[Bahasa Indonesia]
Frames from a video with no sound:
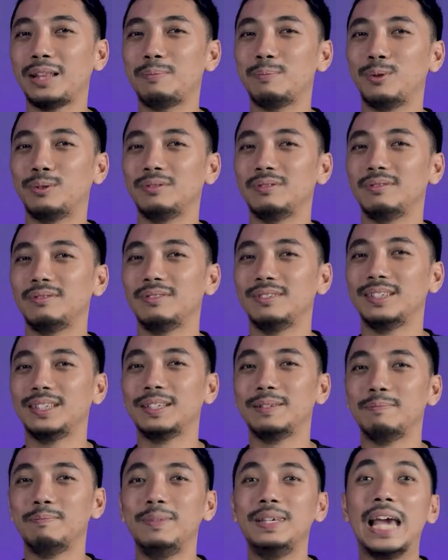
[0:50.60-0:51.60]
Light Mode?
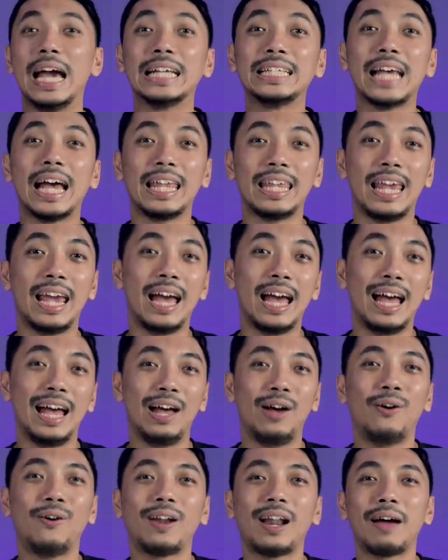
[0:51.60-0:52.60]

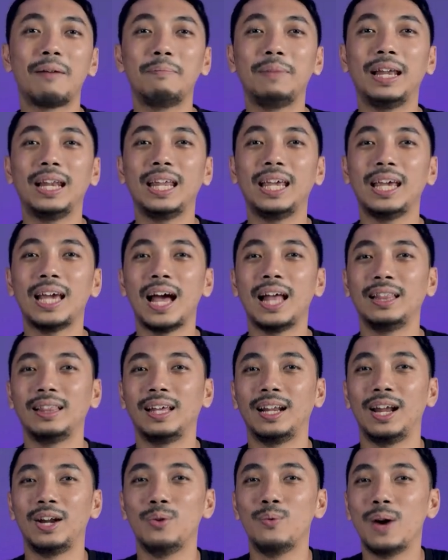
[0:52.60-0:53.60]
Biasanya orang milih
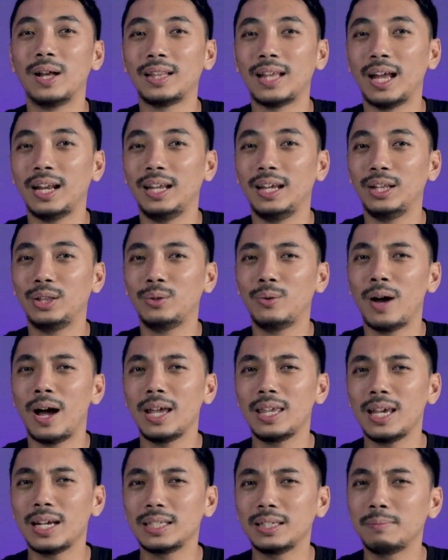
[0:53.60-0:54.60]
antara dua tadi itu
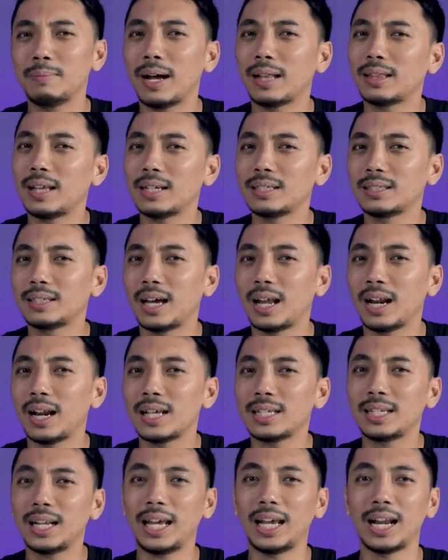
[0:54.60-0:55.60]
hanya sebatas karena
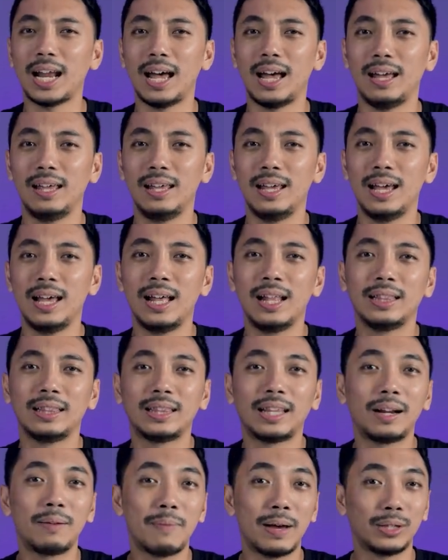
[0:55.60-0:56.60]
selera,
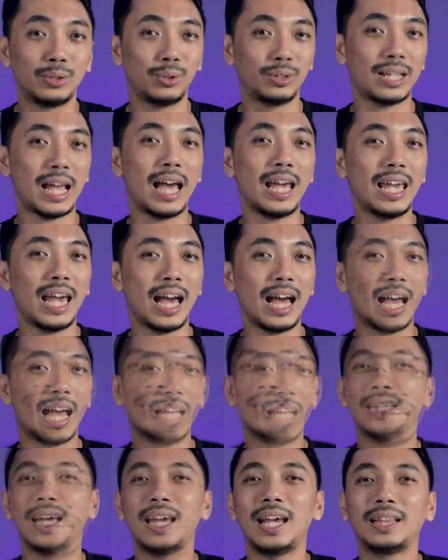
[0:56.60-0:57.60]
termasuk saya.
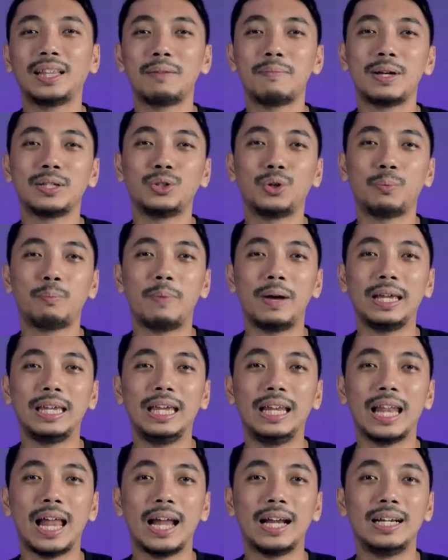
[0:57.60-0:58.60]
Saya termasuk
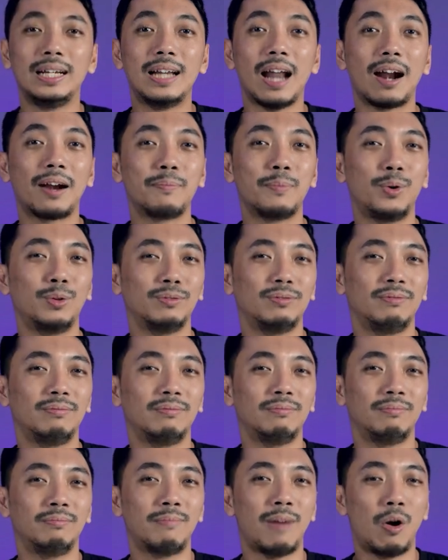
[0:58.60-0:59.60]
penggila dark mode.
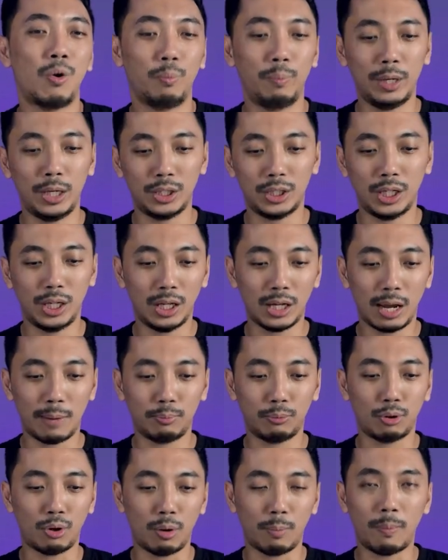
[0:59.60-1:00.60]
Mau PC,
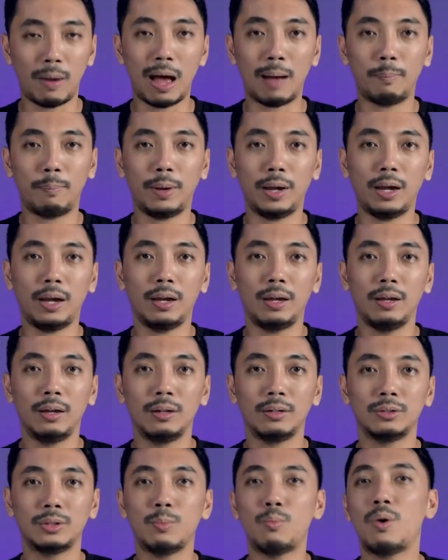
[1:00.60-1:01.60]
laptop, HP,
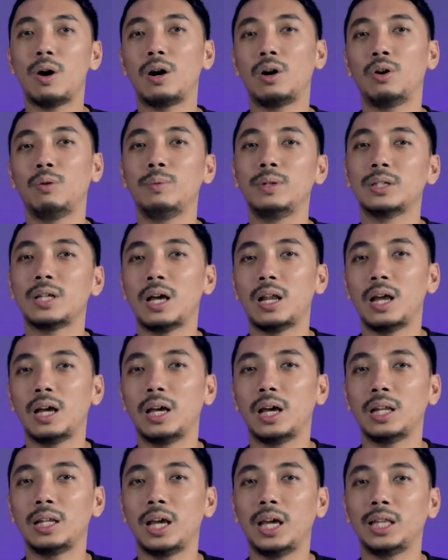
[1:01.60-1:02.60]
semua kalau bisa
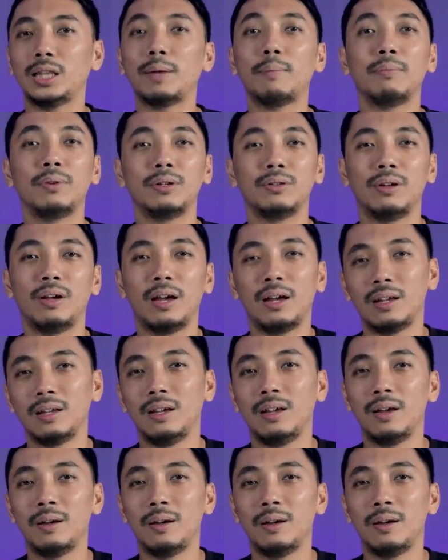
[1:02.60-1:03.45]
layarnya hitam gitu ya.